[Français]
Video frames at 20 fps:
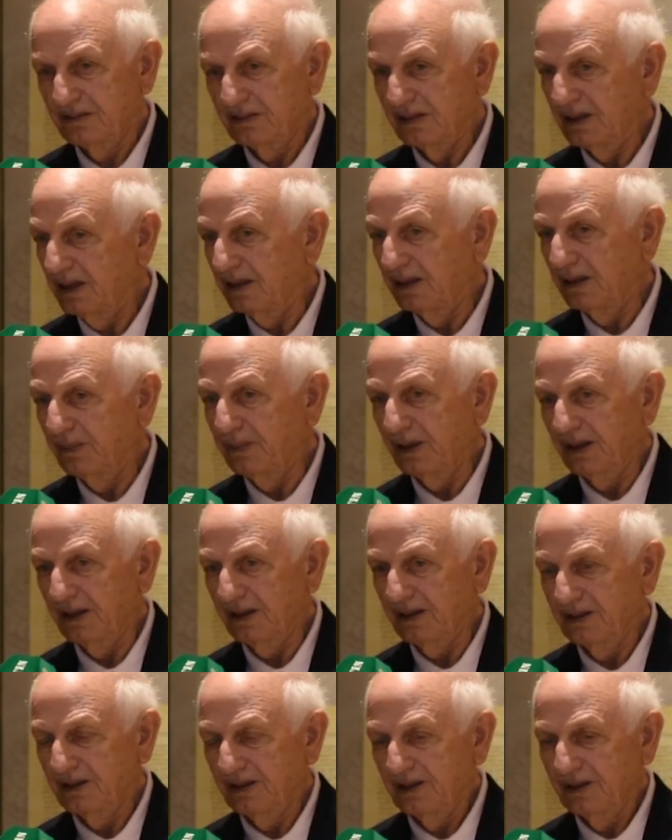dès le
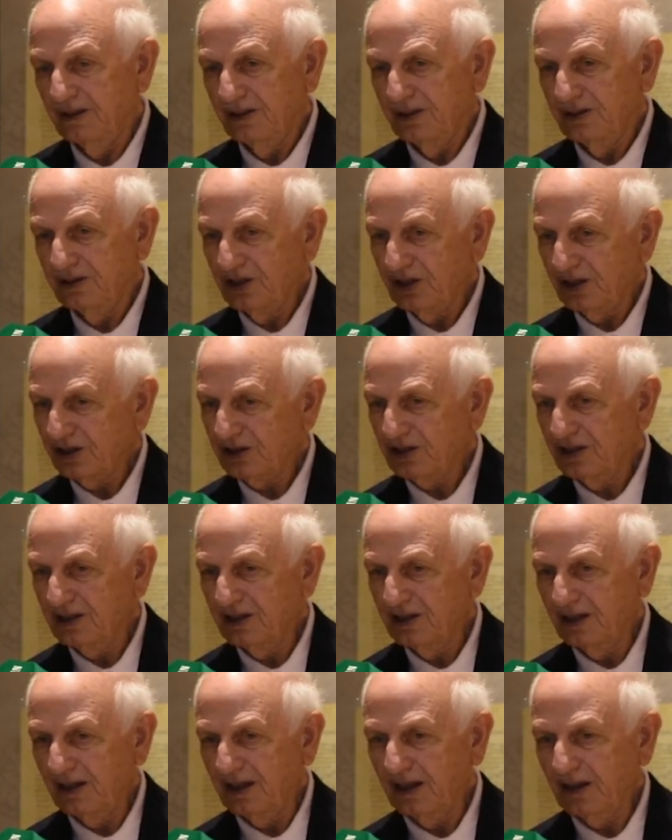départ,
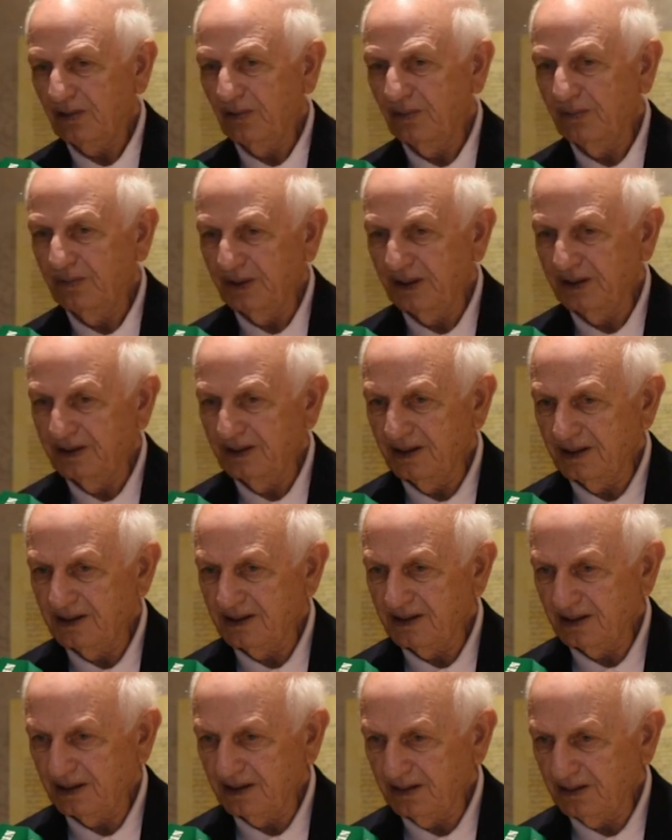cherché à accompagner
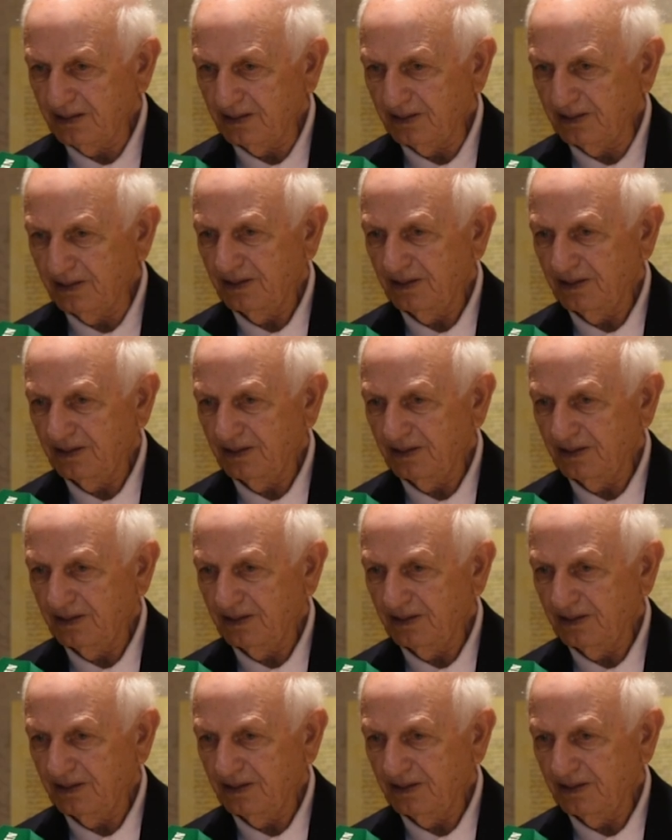cette